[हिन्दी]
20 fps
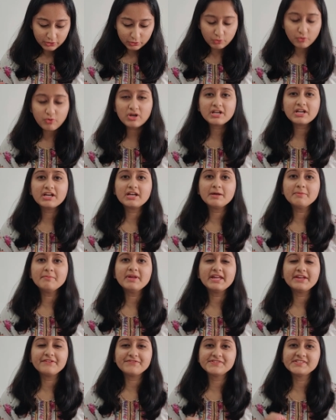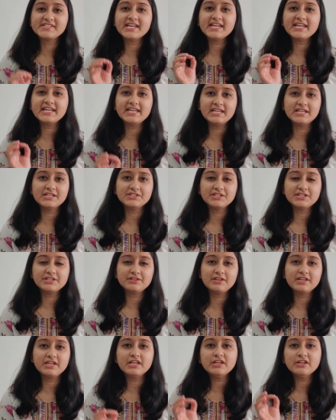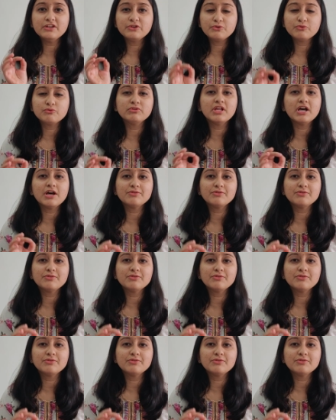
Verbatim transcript: तो अगर हम एफ सी आई ए जी थ्री टू